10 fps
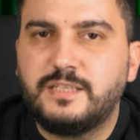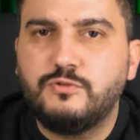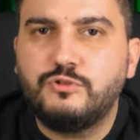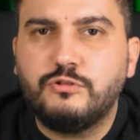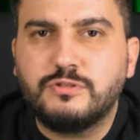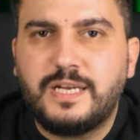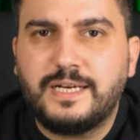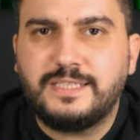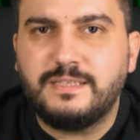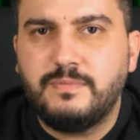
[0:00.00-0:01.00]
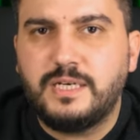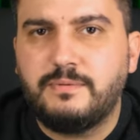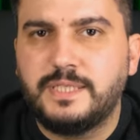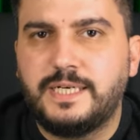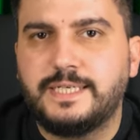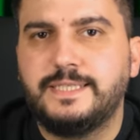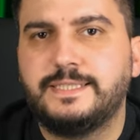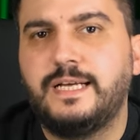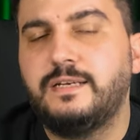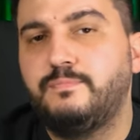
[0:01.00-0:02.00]
Teknoloji Okulu'dan herkese merhabalar
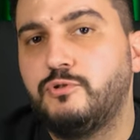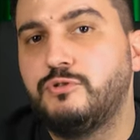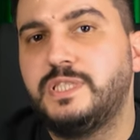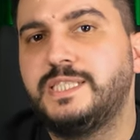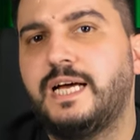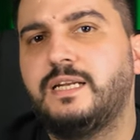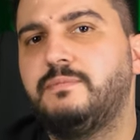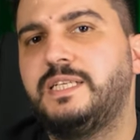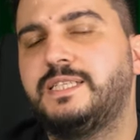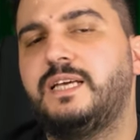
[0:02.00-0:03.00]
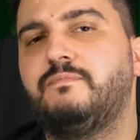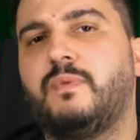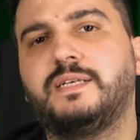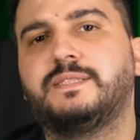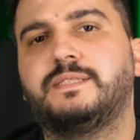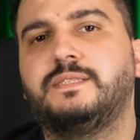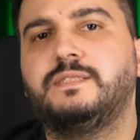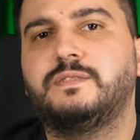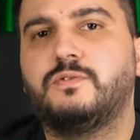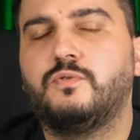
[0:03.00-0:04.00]
arkadaşlar. Bugün sizlerle birlikte
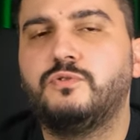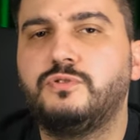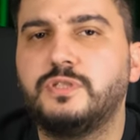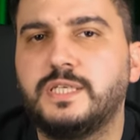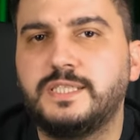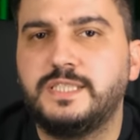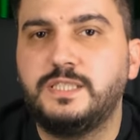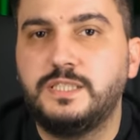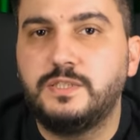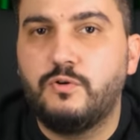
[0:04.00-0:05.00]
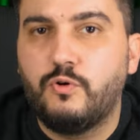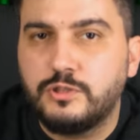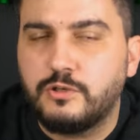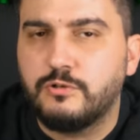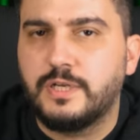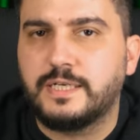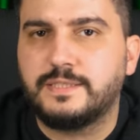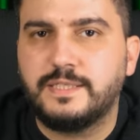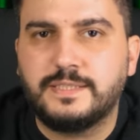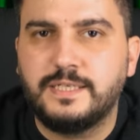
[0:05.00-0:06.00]
Monster'ın oyuncular için özel
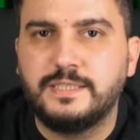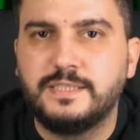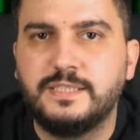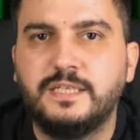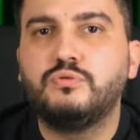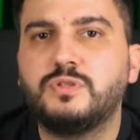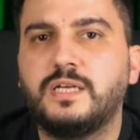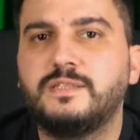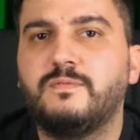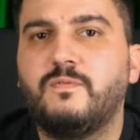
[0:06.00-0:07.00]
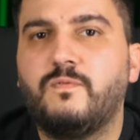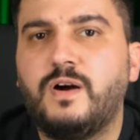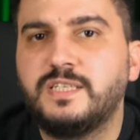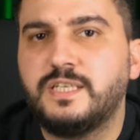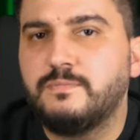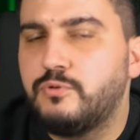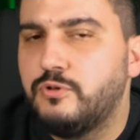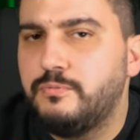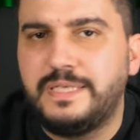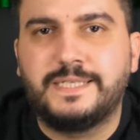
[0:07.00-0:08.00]
olarak tasarladığı Pusat Manşat
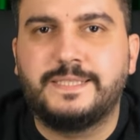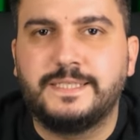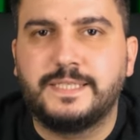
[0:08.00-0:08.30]
Pro'yu birlikte